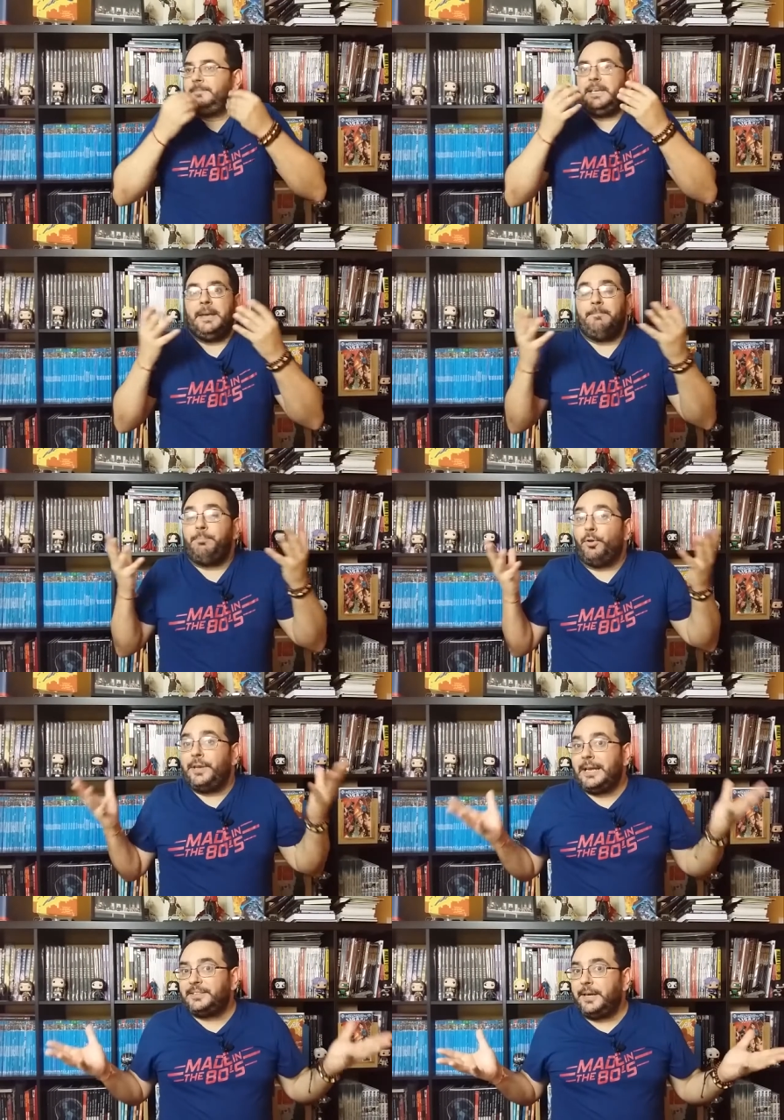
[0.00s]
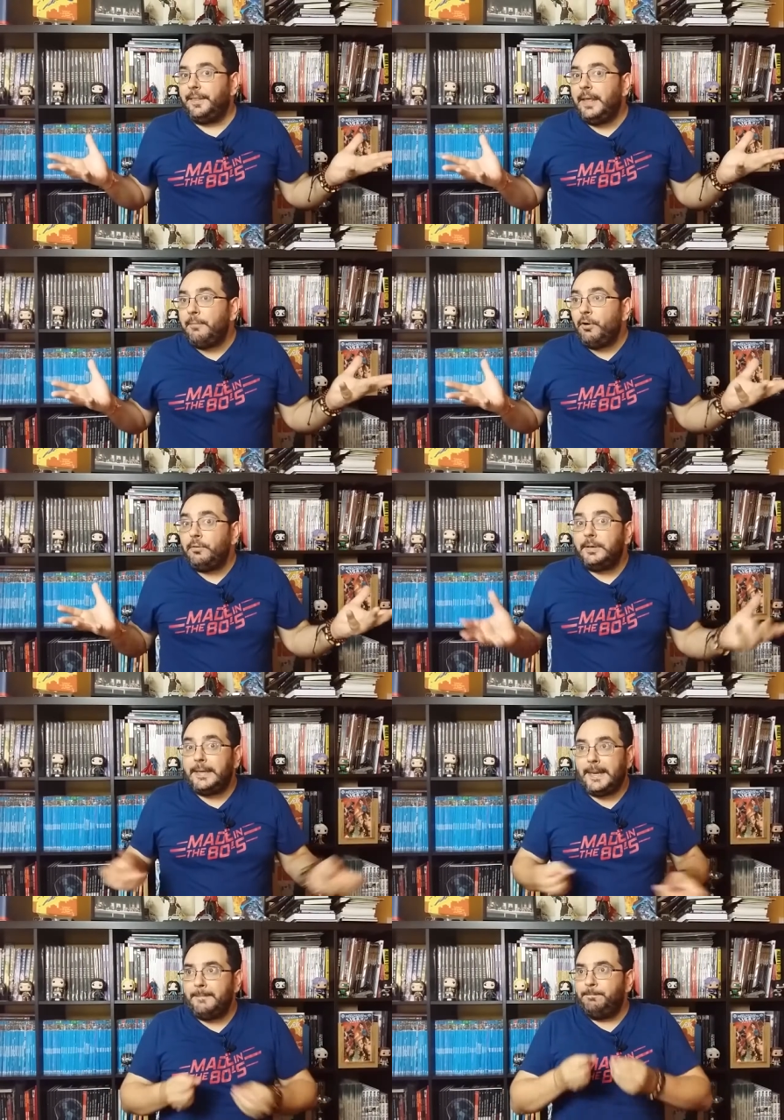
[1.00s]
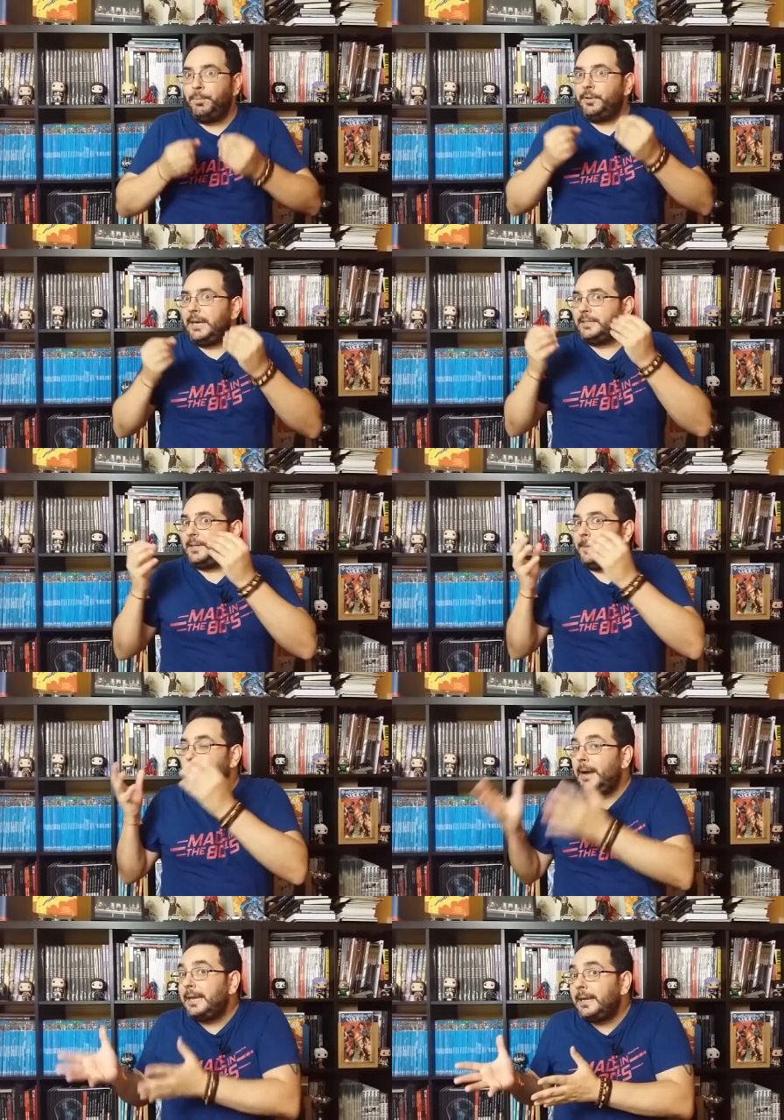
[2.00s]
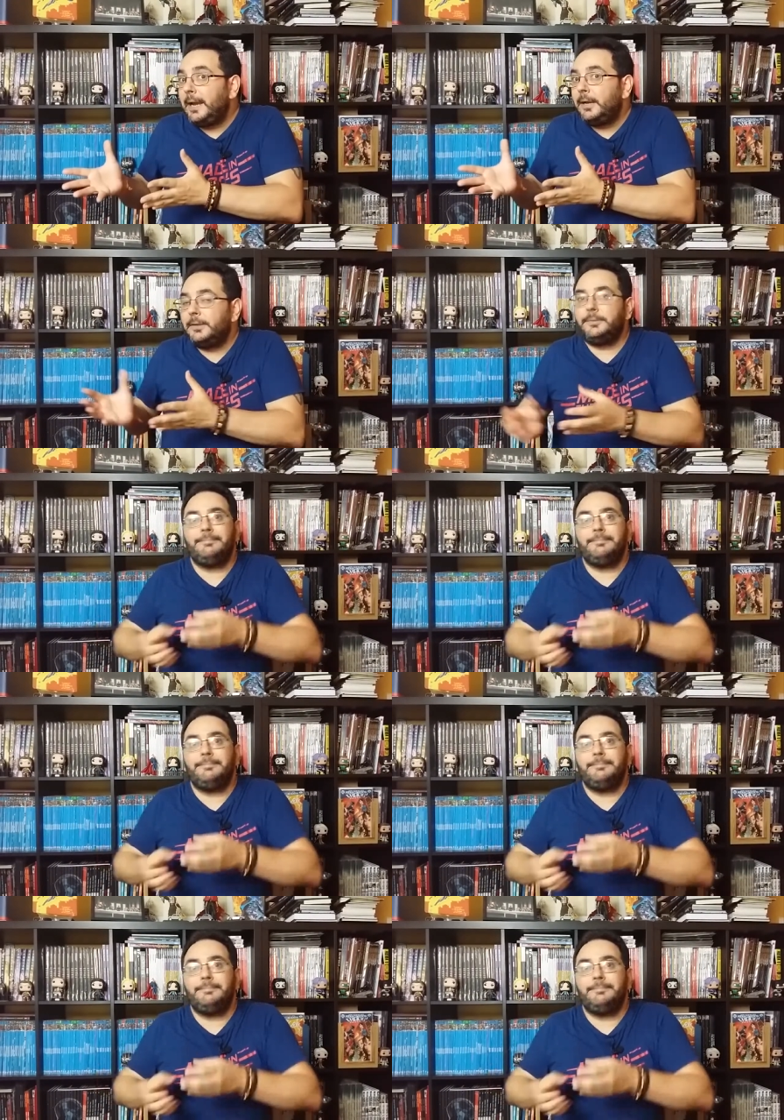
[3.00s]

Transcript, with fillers: ¿Quién podría ser Devon? ¿Quién podría ser Michael?